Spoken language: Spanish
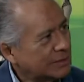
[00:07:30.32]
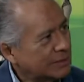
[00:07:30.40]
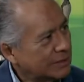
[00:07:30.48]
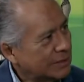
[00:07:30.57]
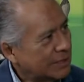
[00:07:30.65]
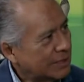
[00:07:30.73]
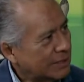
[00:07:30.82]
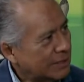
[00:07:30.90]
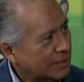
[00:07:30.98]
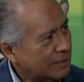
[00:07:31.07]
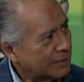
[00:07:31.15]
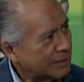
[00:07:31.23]
Así es, a los
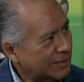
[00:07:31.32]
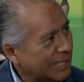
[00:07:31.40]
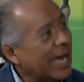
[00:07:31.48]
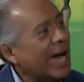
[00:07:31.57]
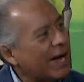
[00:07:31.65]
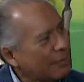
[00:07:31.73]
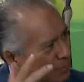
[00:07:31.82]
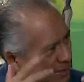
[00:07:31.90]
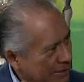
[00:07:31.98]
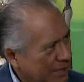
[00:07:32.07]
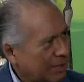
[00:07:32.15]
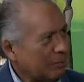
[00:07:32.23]
legisladores. De
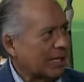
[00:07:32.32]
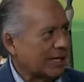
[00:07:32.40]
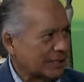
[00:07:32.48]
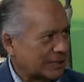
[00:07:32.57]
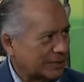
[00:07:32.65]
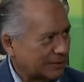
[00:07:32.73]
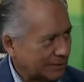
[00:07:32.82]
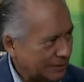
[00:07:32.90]
ambas cámaras.